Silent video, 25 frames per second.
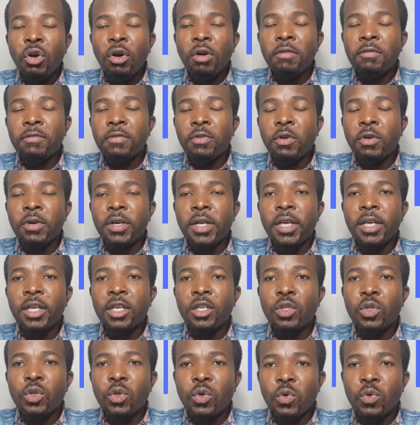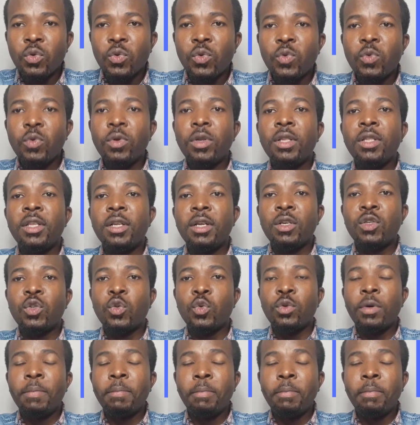vuole introdurre nella sua